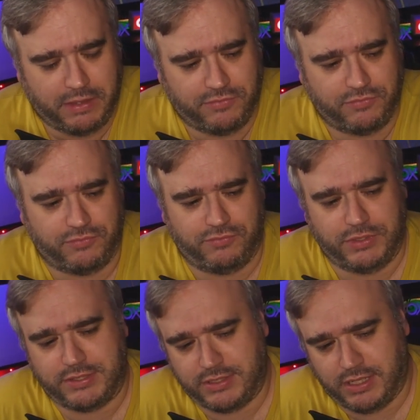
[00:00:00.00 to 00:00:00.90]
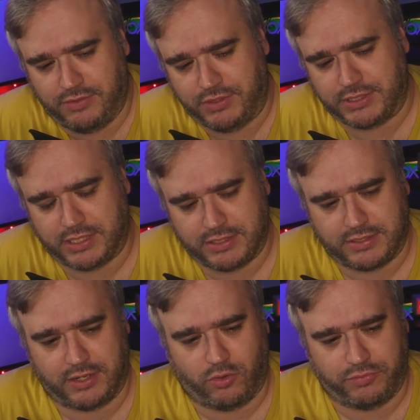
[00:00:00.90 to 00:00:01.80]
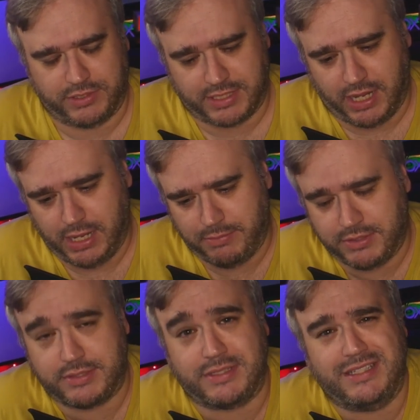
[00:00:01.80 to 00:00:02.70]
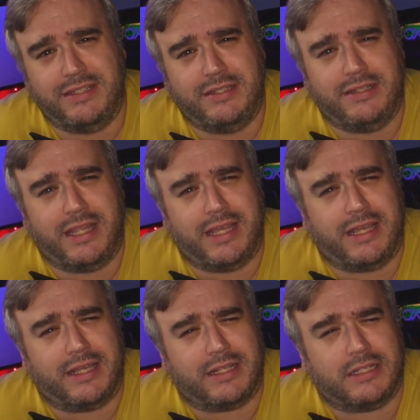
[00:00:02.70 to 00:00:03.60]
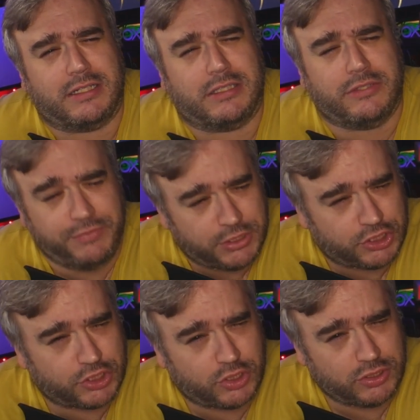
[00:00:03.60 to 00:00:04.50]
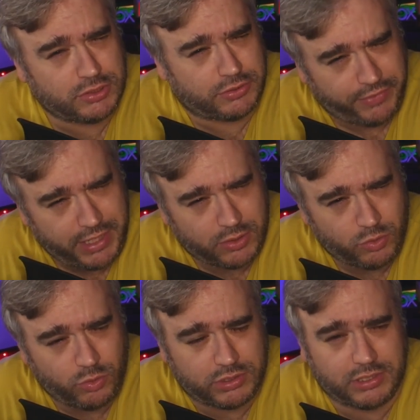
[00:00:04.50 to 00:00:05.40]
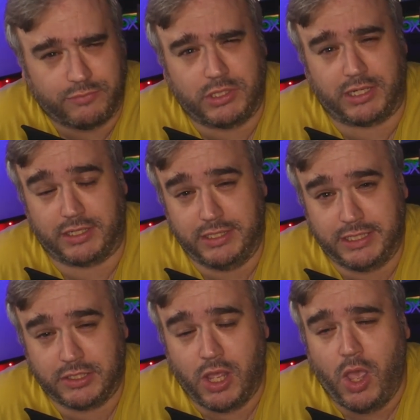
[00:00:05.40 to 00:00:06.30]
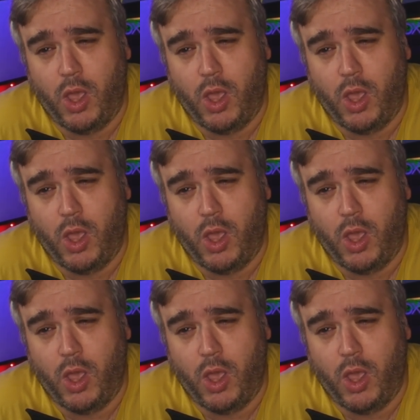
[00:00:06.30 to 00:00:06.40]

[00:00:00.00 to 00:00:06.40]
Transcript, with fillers: Ihr wisst ja, wie gesagt, das ist ja ein offenes Geheimnis, die der Twitch-Quellcode, der wurde ja geleakt